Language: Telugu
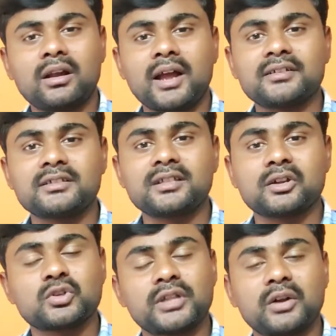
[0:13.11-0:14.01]
లాంచ్
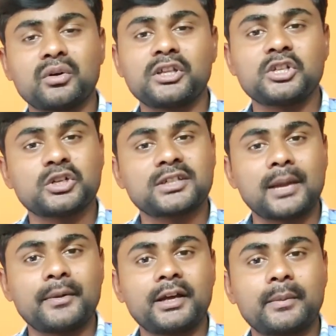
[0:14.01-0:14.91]
చేస్తున్నారు సో దాని గురించి ఈరోజు
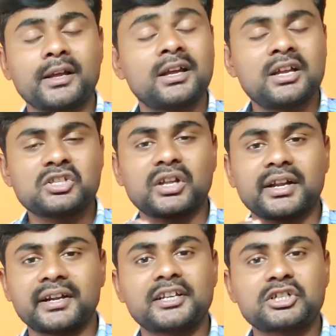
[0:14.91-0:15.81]
టాపిక్ అనమాట చాలా
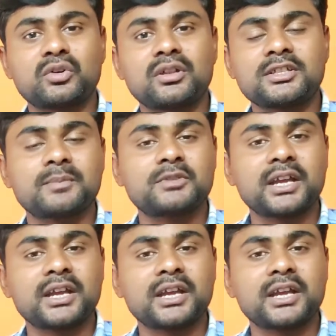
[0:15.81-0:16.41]
ఇంట్రెస్ట్గా ఉంటుంది స్కిప్